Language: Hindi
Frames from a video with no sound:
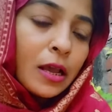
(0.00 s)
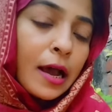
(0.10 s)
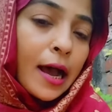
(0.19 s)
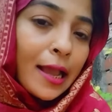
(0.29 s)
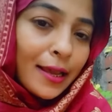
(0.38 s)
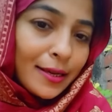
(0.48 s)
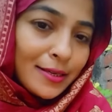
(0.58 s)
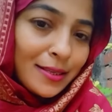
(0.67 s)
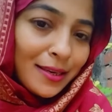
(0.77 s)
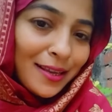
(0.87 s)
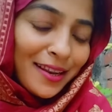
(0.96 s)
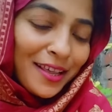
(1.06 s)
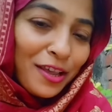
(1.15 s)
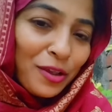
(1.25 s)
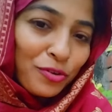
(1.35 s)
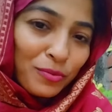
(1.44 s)
आया इसलिए
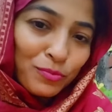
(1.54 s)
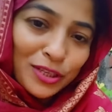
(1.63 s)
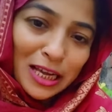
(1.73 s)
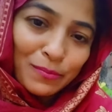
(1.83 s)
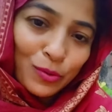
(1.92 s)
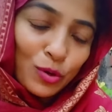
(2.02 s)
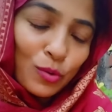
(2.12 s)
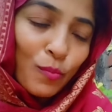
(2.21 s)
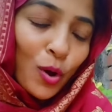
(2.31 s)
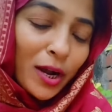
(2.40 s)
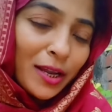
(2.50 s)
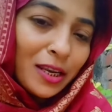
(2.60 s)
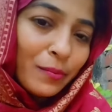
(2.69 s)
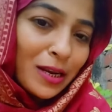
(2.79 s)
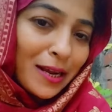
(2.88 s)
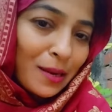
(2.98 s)
नहीं क्योंकि मुझे आज बिल्कुल मौका नहीं
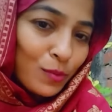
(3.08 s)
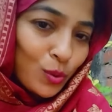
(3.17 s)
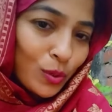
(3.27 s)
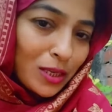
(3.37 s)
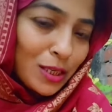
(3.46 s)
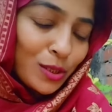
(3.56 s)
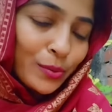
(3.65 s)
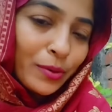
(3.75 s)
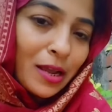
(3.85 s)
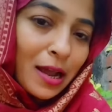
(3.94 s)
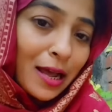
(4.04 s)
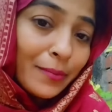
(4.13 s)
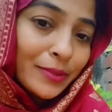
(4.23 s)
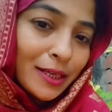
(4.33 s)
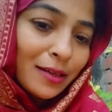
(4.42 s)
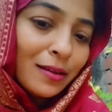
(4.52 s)
मिला घर में थोड़ा सा ज़रूरी
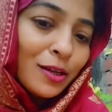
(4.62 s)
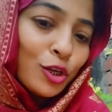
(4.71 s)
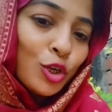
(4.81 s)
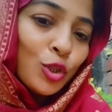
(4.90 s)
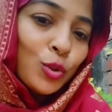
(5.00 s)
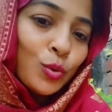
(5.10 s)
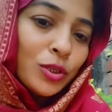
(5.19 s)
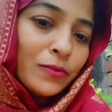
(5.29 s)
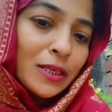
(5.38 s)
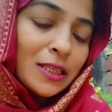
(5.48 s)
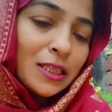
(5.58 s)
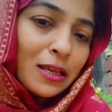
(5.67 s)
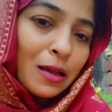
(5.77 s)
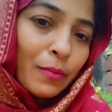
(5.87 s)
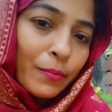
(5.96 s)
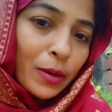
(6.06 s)
काम था तो इस वजह से
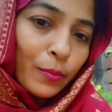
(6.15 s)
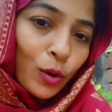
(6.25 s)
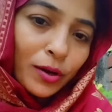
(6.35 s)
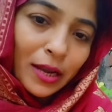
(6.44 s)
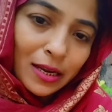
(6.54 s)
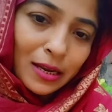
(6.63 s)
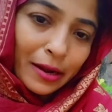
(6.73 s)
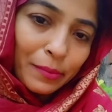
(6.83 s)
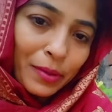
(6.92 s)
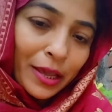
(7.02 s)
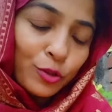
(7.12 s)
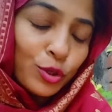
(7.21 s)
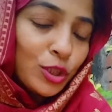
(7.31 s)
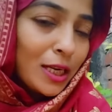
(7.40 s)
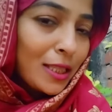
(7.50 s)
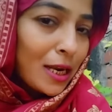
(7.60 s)
हम अपना ब्लॉग नहीं डाल पाए हैं तो
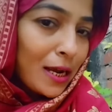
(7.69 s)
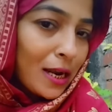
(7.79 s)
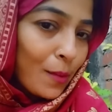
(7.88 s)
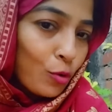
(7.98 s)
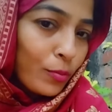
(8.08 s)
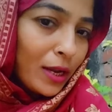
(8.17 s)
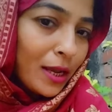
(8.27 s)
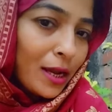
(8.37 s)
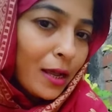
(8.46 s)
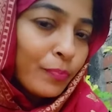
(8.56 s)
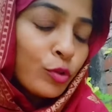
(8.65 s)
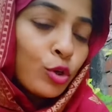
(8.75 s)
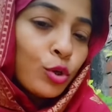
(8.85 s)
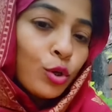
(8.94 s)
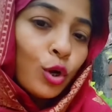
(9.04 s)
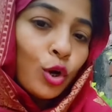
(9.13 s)
इन ताला कल आपको मिलेगा
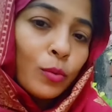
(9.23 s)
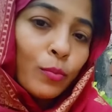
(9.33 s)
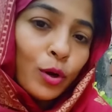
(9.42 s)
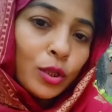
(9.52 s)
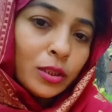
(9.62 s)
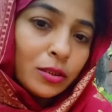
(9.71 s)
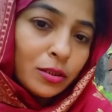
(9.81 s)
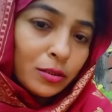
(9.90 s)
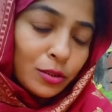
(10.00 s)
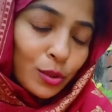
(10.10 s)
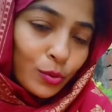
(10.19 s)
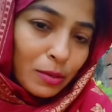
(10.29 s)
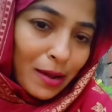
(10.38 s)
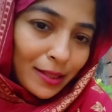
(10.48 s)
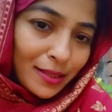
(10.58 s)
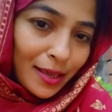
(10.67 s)
और बहुत ज़रूरी
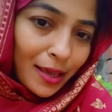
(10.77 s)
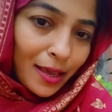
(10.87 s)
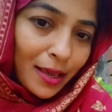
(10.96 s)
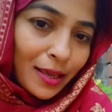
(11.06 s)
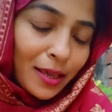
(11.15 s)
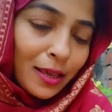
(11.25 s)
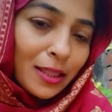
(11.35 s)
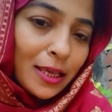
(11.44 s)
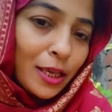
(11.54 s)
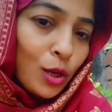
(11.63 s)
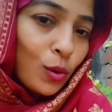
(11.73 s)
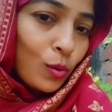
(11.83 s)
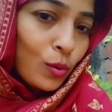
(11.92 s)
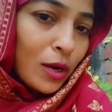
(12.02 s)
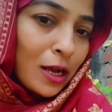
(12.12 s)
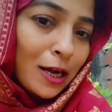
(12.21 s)
बात यह है कि देखिए
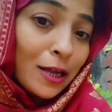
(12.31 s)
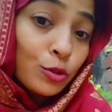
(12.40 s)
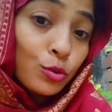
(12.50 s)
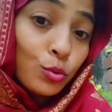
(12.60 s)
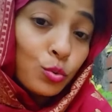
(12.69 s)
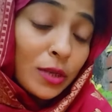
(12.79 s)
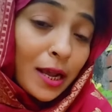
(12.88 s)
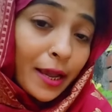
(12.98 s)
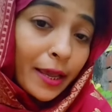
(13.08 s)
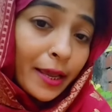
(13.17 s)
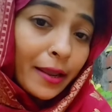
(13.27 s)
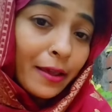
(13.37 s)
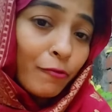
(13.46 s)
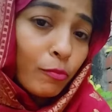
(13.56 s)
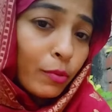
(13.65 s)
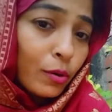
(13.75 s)
कोरोना का जो दूसरा कहर है
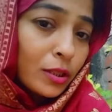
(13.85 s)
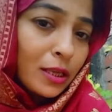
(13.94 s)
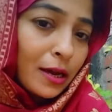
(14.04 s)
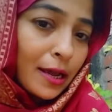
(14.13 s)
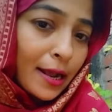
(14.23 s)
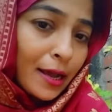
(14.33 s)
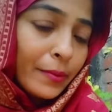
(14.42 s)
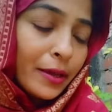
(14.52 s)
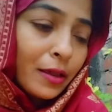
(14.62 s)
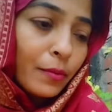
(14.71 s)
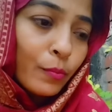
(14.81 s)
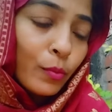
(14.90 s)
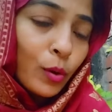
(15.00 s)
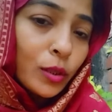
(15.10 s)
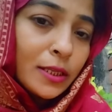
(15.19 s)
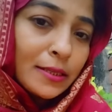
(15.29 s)
वो बहुत ही ख़राब है
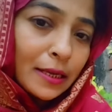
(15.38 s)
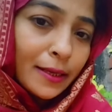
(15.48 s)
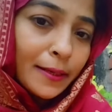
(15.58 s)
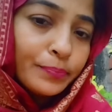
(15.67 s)
बहुत ही ज़्यादा